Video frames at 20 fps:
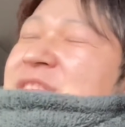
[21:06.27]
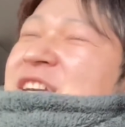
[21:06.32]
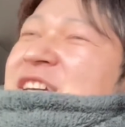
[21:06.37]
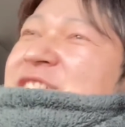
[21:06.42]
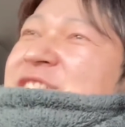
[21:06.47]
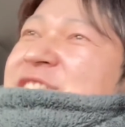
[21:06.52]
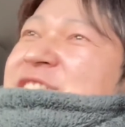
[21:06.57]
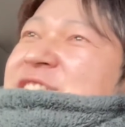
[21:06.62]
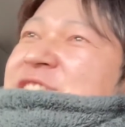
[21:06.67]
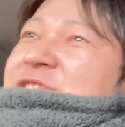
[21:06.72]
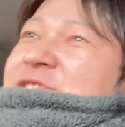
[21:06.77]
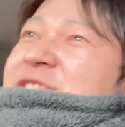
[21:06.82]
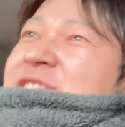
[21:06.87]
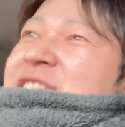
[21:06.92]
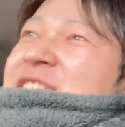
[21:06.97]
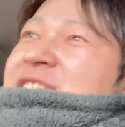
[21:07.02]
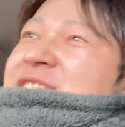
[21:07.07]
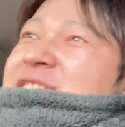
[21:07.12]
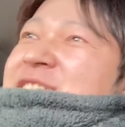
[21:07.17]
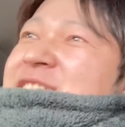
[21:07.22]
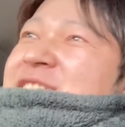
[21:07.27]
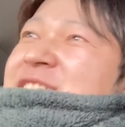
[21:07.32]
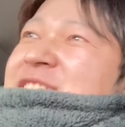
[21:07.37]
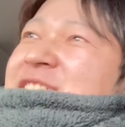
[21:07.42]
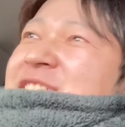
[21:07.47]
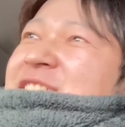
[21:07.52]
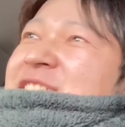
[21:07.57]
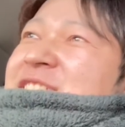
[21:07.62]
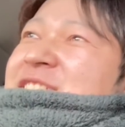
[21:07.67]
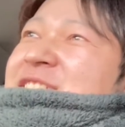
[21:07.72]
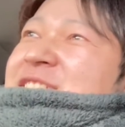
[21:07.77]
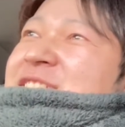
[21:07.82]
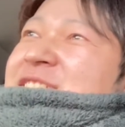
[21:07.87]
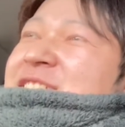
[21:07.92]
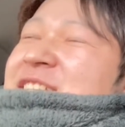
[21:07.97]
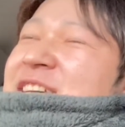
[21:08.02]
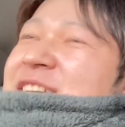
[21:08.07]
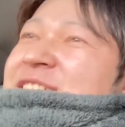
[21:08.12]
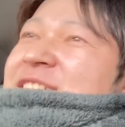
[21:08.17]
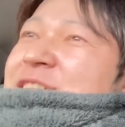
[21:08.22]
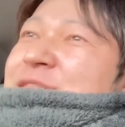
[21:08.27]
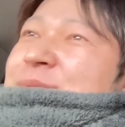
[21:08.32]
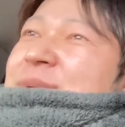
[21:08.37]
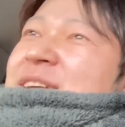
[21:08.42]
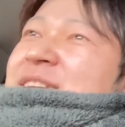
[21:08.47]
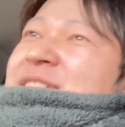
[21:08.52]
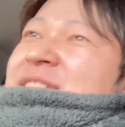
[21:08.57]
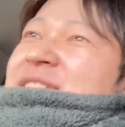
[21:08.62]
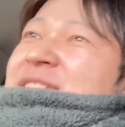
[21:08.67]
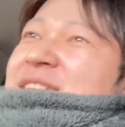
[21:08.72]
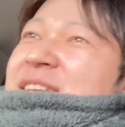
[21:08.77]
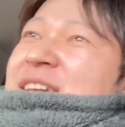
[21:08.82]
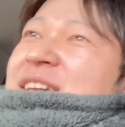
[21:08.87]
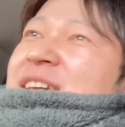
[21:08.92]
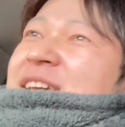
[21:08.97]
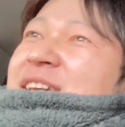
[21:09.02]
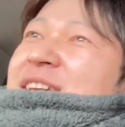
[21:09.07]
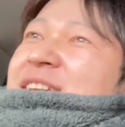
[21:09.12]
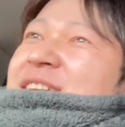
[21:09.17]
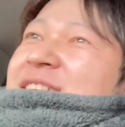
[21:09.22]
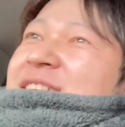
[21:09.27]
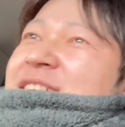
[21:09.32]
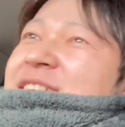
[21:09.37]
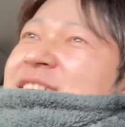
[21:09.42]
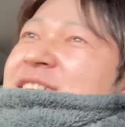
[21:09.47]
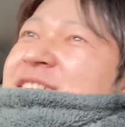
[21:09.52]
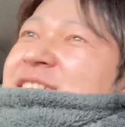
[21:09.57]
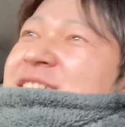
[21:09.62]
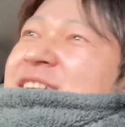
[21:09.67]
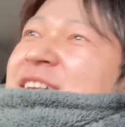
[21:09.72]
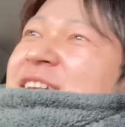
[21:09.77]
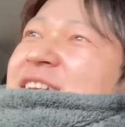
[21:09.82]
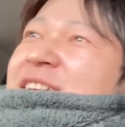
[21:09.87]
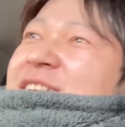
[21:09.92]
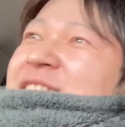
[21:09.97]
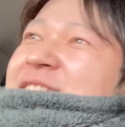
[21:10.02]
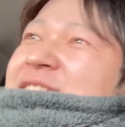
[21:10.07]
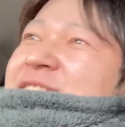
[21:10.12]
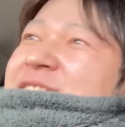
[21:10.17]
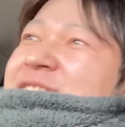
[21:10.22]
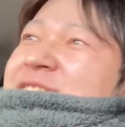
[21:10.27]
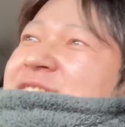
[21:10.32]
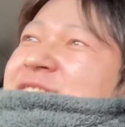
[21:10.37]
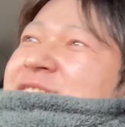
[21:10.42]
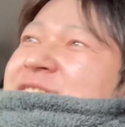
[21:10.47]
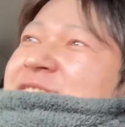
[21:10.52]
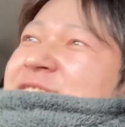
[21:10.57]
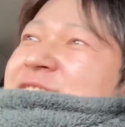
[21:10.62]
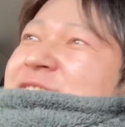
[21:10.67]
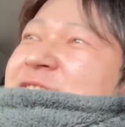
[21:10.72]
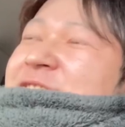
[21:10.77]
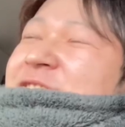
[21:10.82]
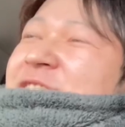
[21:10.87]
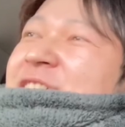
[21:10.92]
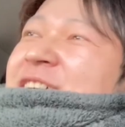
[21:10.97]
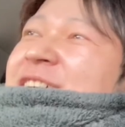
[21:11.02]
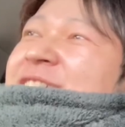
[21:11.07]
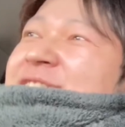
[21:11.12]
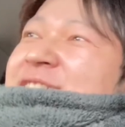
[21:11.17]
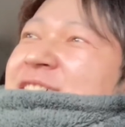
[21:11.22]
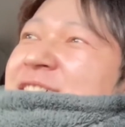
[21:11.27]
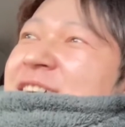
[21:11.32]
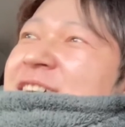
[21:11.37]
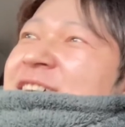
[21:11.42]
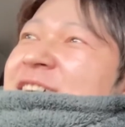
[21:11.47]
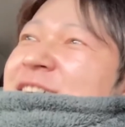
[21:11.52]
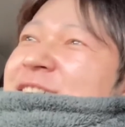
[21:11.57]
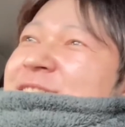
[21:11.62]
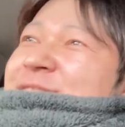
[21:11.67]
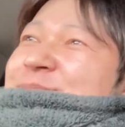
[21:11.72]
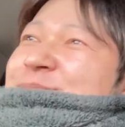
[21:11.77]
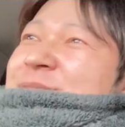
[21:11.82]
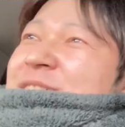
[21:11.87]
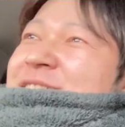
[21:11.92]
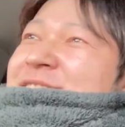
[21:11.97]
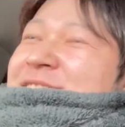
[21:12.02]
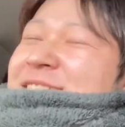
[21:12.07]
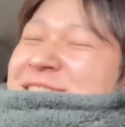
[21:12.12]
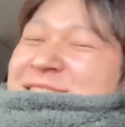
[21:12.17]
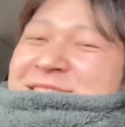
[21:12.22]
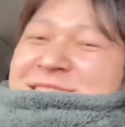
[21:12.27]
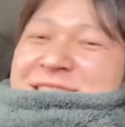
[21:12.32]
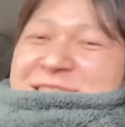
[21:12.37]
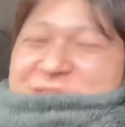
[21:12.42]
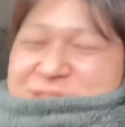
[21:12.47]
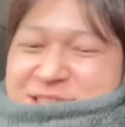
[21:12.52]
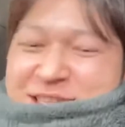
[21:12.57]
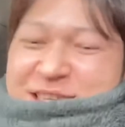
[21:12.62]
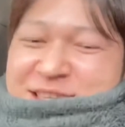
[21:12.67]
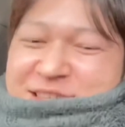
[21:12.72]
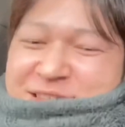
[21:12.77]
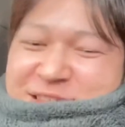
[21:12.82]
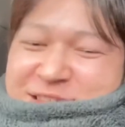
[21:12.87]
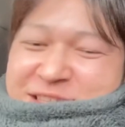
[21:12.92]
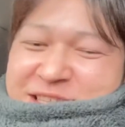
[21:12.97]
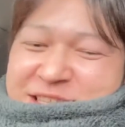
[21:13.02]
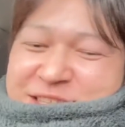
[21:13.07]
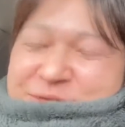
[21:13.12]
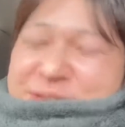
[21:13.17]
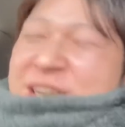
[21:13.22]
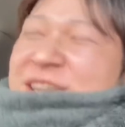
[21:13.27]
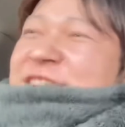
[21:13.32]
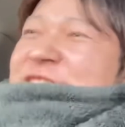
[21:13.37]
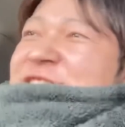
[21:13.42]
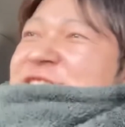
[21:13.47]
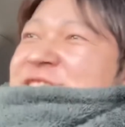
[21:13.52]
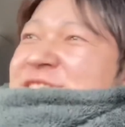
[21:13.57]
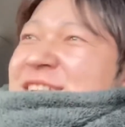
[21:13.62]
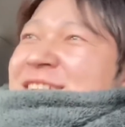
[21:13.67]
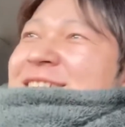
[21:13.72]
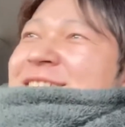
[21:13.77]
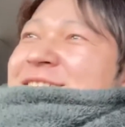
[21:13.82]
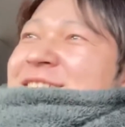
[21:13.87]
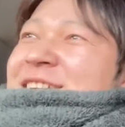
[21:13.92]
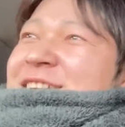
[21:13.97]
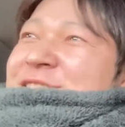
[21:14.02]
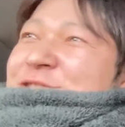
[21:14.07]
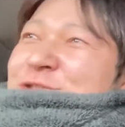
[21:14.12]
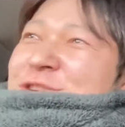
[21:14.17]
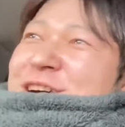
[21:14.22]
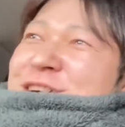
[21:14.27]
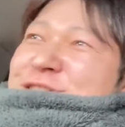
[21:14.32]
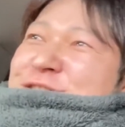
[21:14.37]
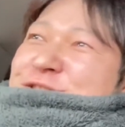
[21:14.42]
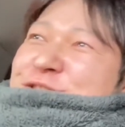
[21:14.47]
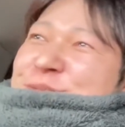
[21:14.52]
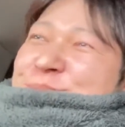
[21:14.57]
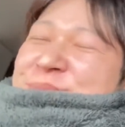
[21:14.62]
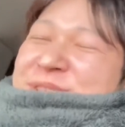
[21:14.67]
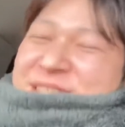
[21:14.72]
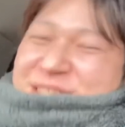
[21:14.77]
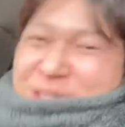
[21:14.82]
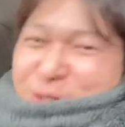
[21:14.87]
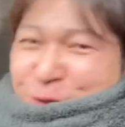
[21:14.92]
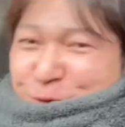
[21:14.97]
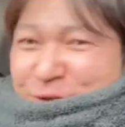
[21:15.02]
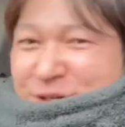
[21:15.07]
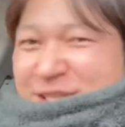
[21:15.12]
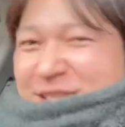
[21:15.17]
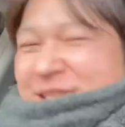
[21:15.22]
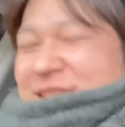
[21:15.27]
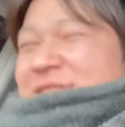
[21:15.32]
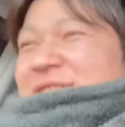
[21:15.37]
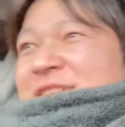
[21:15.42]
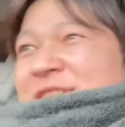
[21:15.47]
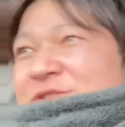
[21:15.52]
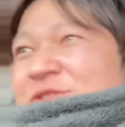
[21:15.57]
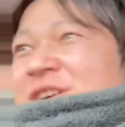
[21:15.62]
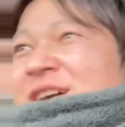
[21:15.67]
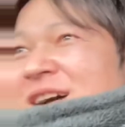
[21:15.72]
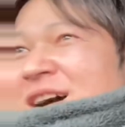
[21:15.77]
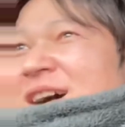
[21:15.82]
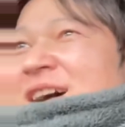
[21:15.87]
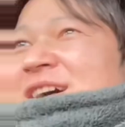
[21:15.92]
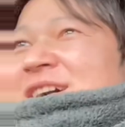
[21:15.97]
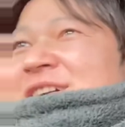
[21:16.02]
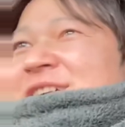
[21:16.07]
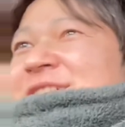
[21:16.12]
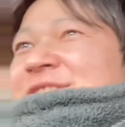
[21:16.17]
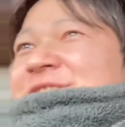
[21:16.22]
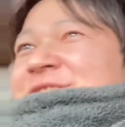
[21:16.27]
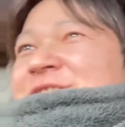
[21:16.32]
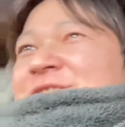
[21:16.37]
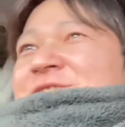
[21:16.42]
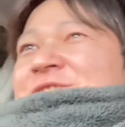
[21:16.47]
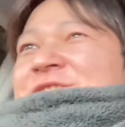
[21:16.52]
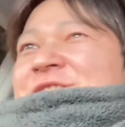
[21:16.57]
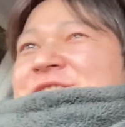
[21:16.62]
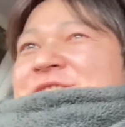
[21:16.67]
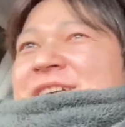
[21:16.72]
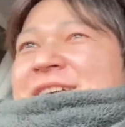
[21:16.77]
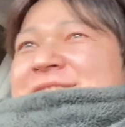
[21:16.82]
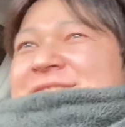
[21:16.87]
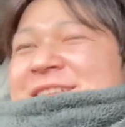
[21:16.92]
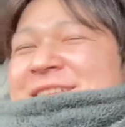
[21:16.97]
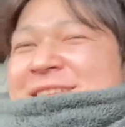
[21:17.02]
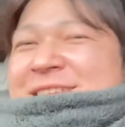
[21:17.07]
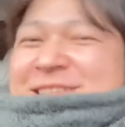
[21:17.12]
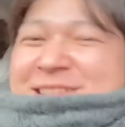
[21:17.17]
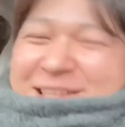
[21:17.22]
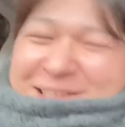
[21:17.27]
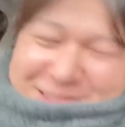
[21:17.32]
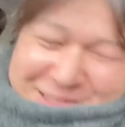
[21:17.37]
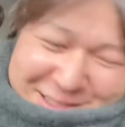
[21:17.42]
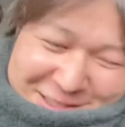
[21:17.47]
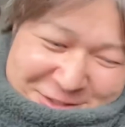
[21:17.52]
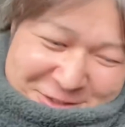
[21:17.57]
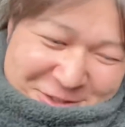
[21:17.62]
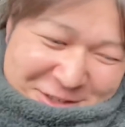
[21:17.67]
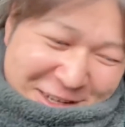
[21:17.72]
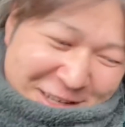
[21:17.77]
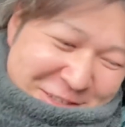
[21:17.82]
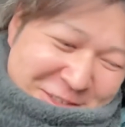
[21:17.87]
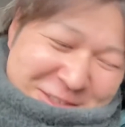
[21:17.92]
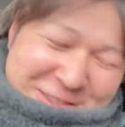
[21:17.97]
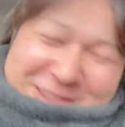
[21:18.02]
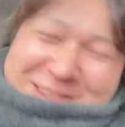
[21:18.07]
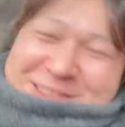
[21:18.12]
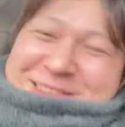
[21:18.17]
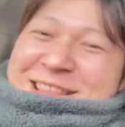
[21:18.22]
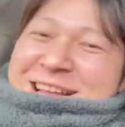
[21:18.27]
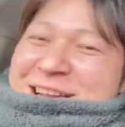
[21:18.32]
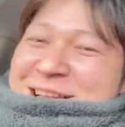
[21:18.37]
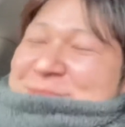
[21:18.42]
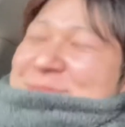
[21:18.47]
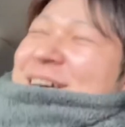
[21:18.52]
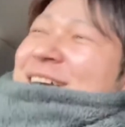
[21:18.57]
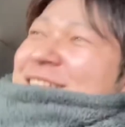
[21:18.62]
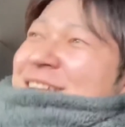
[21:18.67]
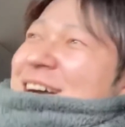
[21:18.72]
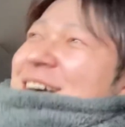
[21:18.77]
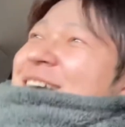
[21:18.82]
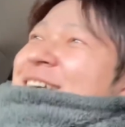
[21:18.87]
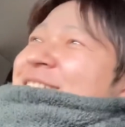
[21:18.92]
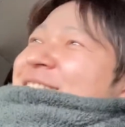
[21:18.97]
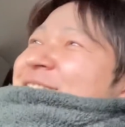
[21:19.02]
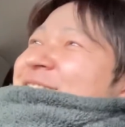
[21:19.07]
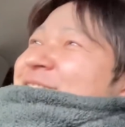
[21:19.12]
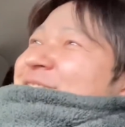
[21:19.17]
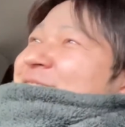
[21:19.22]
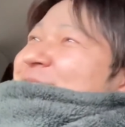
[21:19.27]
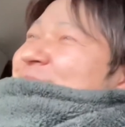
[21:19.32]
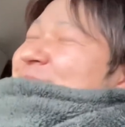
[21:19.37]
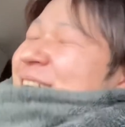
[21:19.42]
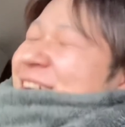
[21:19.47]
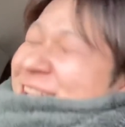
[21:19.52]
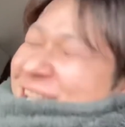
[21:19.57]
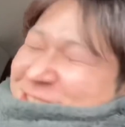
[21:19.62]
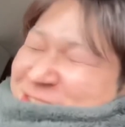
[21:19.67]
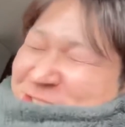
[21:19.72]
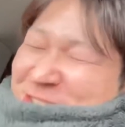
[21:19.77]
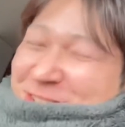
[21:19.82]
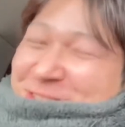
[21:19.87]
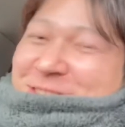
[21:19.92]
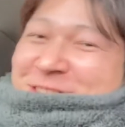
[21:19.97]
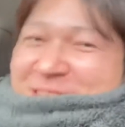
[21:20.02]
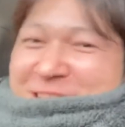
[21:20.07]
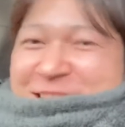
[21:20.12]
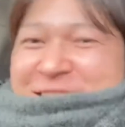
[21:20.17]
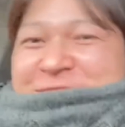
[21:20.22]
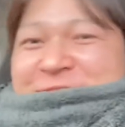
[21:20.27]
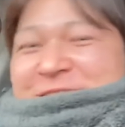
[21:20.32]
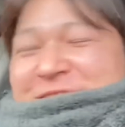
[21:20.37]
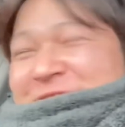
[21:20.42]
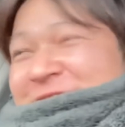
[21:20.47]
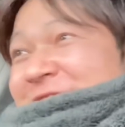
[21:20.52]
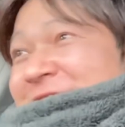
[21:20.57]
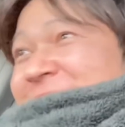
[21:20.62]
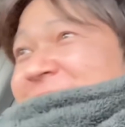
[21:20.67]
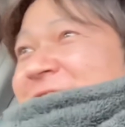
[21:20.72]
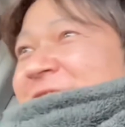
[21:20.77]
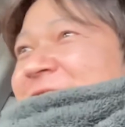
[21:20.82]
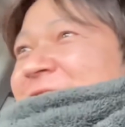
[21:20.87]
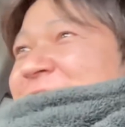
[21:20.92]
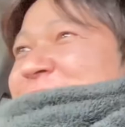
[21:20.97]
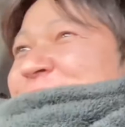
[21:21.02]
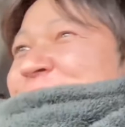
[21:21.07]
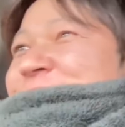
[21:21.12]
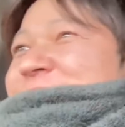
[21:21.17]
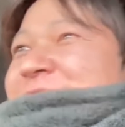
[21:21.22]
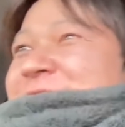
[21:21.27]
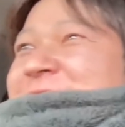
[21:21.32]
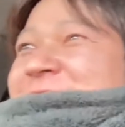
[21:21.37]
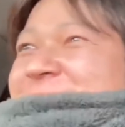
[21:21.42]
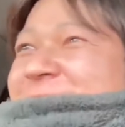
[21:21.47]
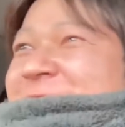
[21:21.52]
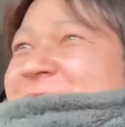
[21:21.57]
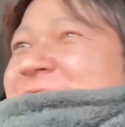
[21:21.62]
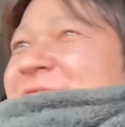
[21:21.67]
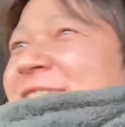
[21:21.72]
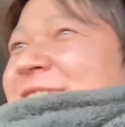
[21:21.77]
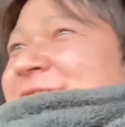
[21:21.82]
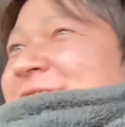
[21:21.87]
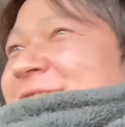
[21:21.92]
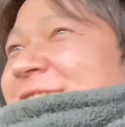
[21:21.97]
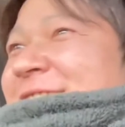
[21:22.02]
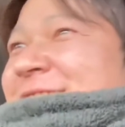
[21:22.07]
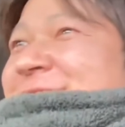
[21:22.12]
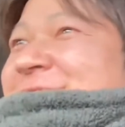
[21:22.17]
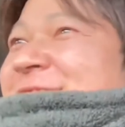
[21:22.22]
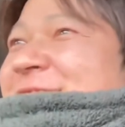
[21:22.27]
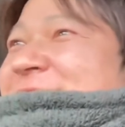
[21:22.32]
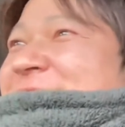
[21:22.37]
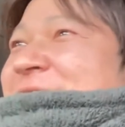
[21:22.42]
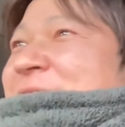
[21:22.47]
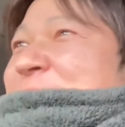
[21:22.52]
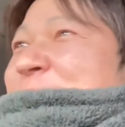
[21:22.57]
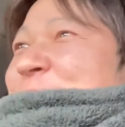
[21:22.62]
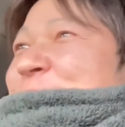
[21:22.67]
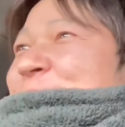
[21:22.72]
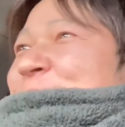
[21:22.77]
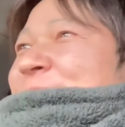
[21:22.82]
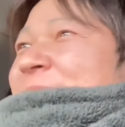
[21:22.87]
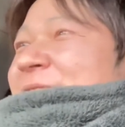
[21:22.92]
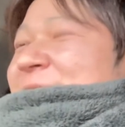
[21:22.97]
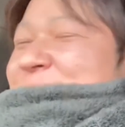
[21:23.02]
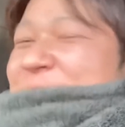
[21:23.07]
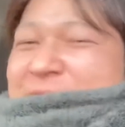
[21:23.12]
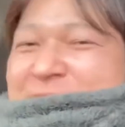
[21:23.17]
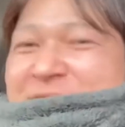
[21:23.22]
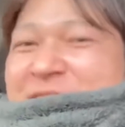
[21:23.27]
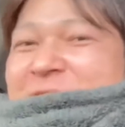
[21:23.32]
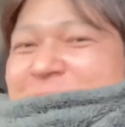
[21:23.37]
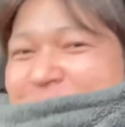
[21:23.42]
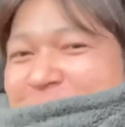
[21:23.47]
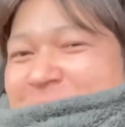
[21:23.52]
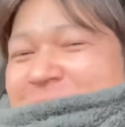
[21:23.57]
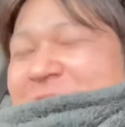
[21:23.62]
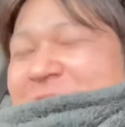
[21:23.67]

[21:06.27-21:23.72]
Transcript: 1921で頼まれてて、行けへんとかやったら、まあ、最悪ね、言い訳として、いや、トラックの便が遅れててとか、次の日の朝に来たんですとか言ったら、まだちょっとね、言い訳がいくかなと思うんですけど、再配達はもうバレバレやろ。